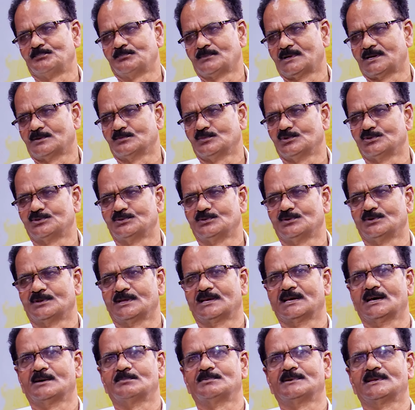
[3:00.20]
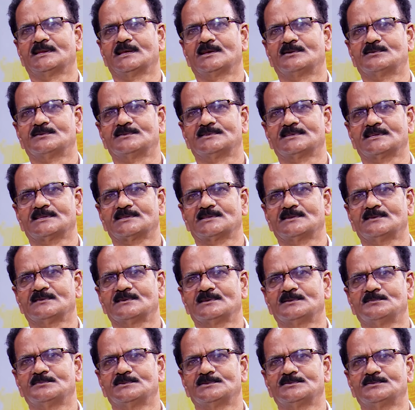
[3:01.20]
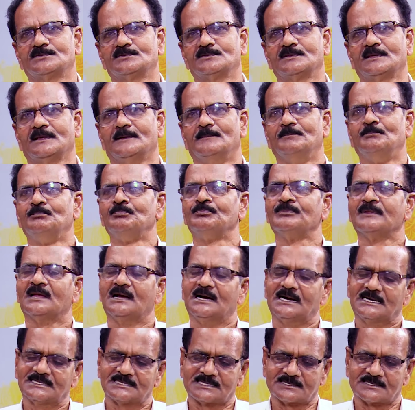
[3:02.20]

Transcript: మన ముసునూరి కాపీనాయకుడి శాసనంలో కనిపిస్తుంది ఆ